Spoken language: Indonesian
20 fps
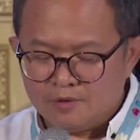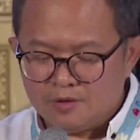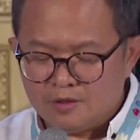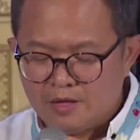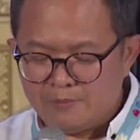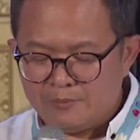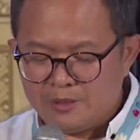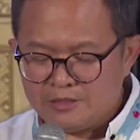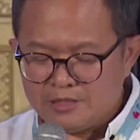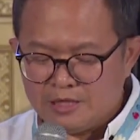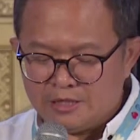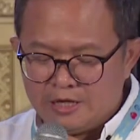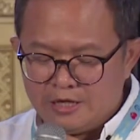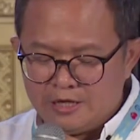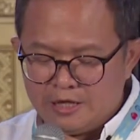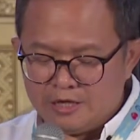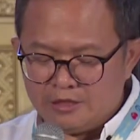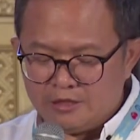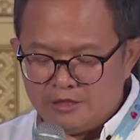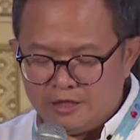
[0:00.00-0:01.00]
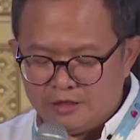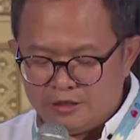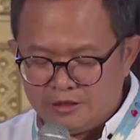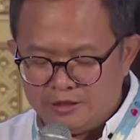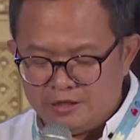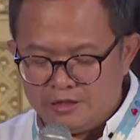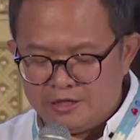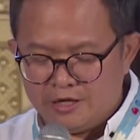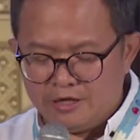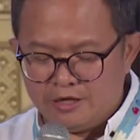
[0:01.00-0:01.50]
Saya baca dari ayat yang
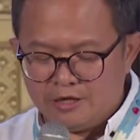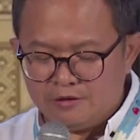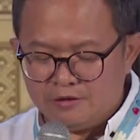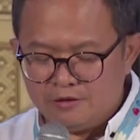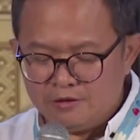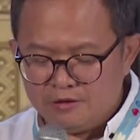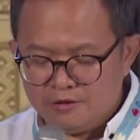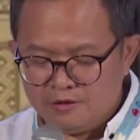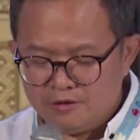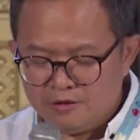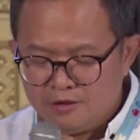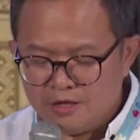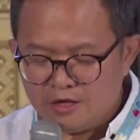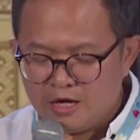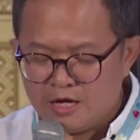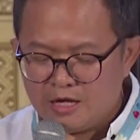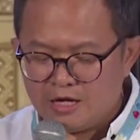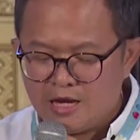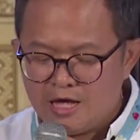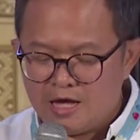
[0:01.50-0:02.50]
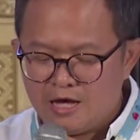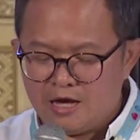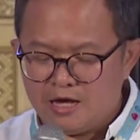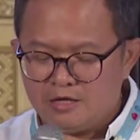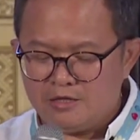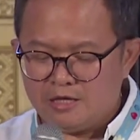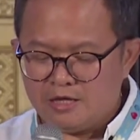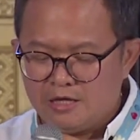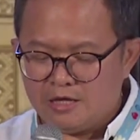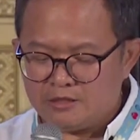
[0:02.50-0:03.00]
ketiga ya. Dengarlah
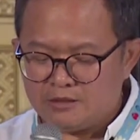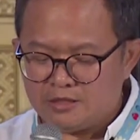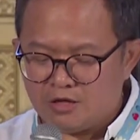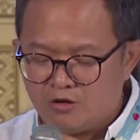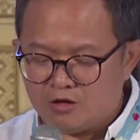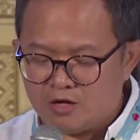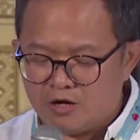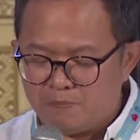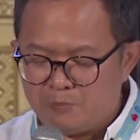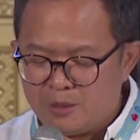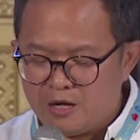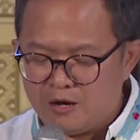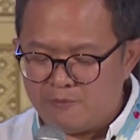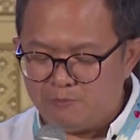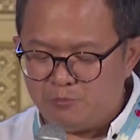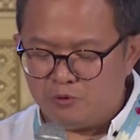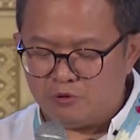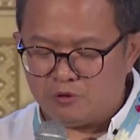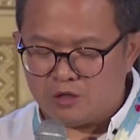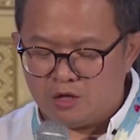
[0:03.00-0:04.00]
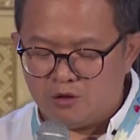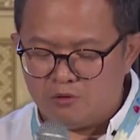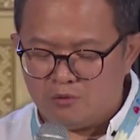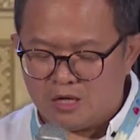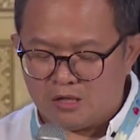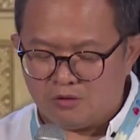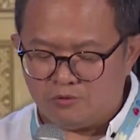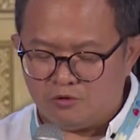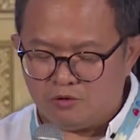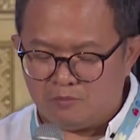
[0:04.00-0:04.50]
adalah seorang penabur
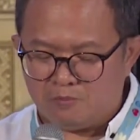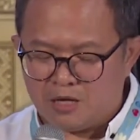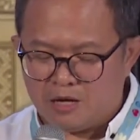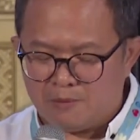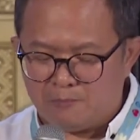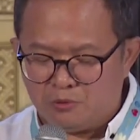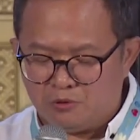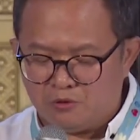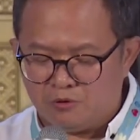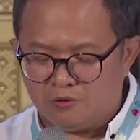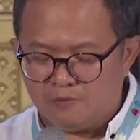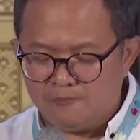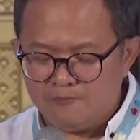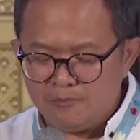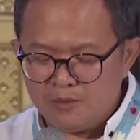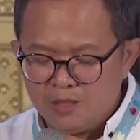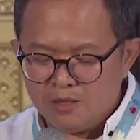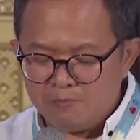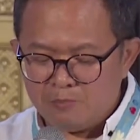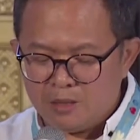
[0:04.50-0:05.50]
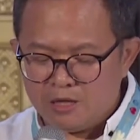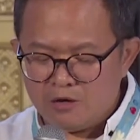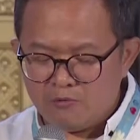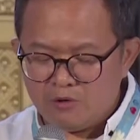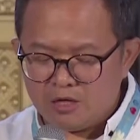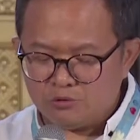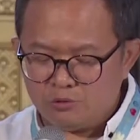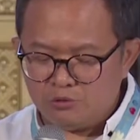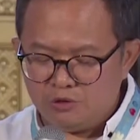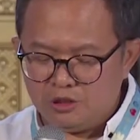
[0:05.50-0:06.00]
keluar untuk menabur. Pada
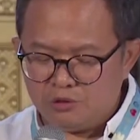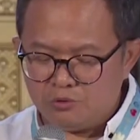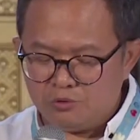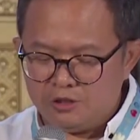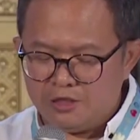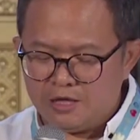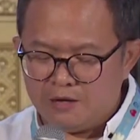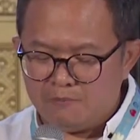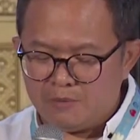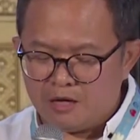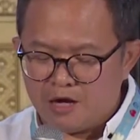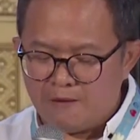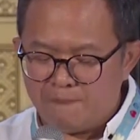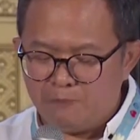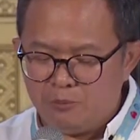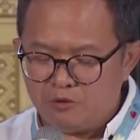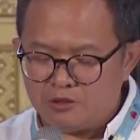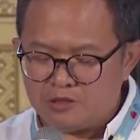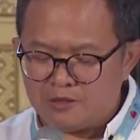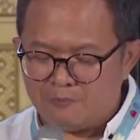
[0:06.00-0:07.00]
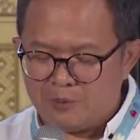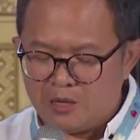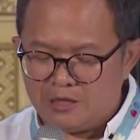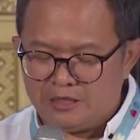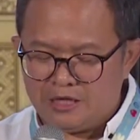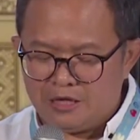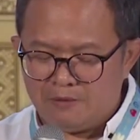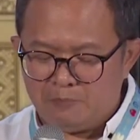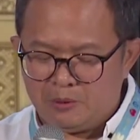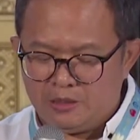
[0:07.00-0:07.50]
waktu itu ia menabur
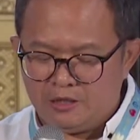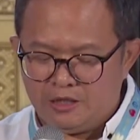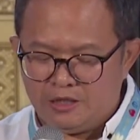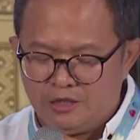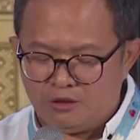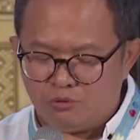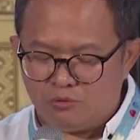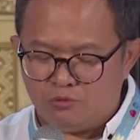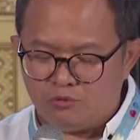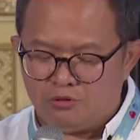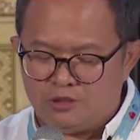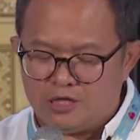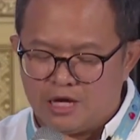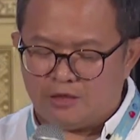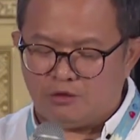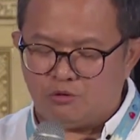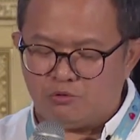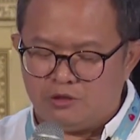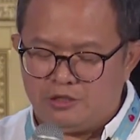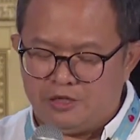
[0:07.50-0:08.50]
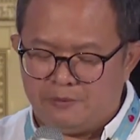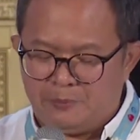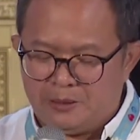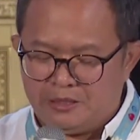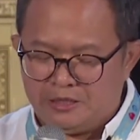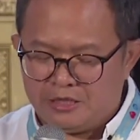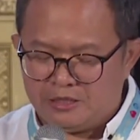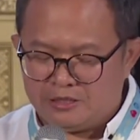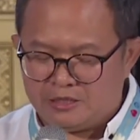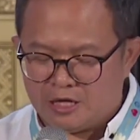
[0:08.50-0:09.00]
sebagian benih itu jatuh di
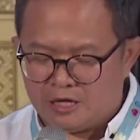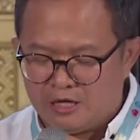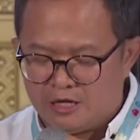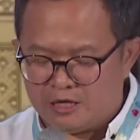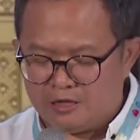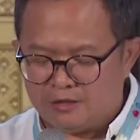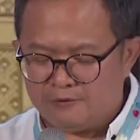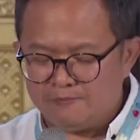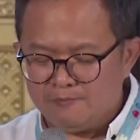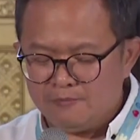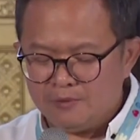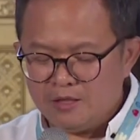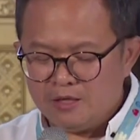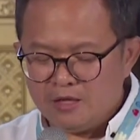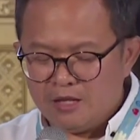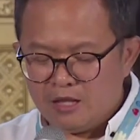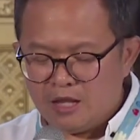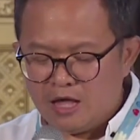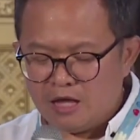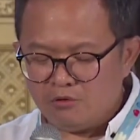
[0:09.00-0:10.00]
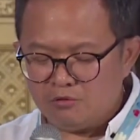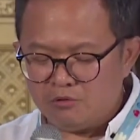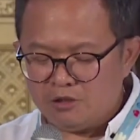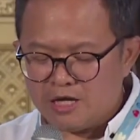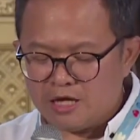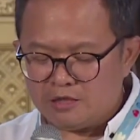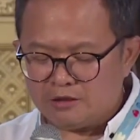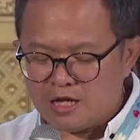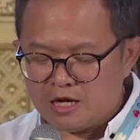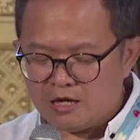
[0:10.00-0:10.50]
pinggir jalan. Lalu
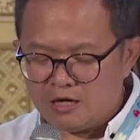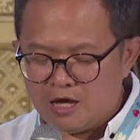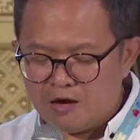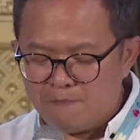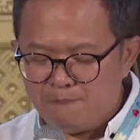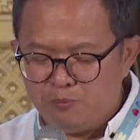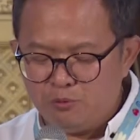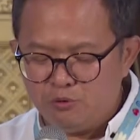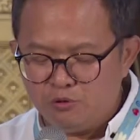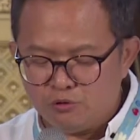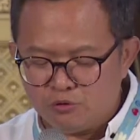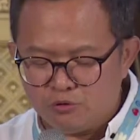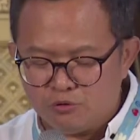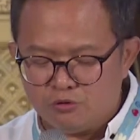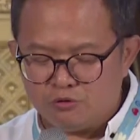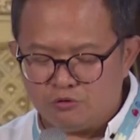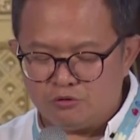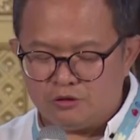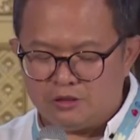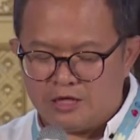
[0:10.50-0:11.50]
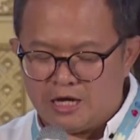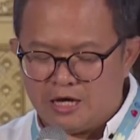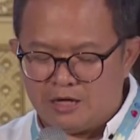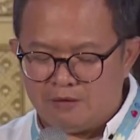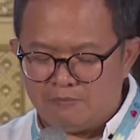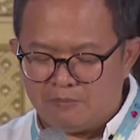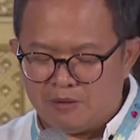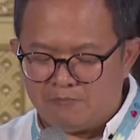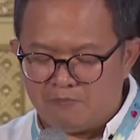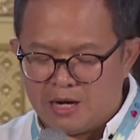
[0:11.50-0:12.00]
datanglah burung dan
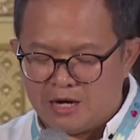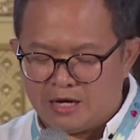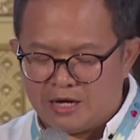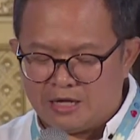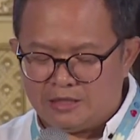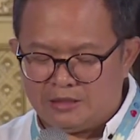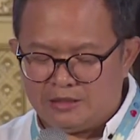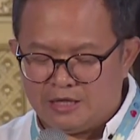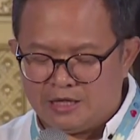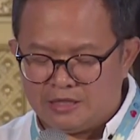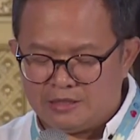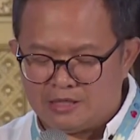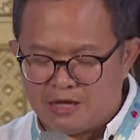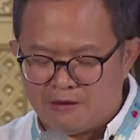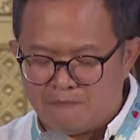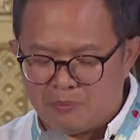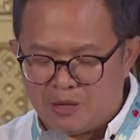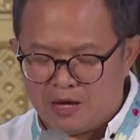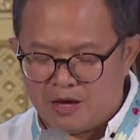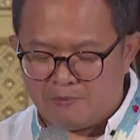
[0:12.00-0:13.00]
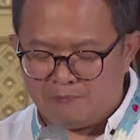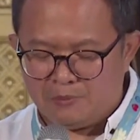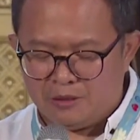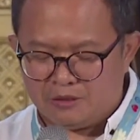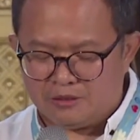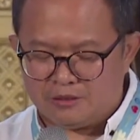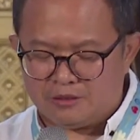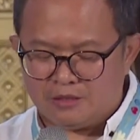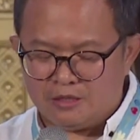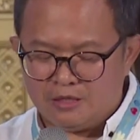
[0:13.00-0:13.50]
memakannya sampai
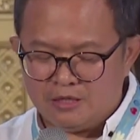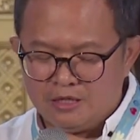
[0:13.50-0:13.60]
habis.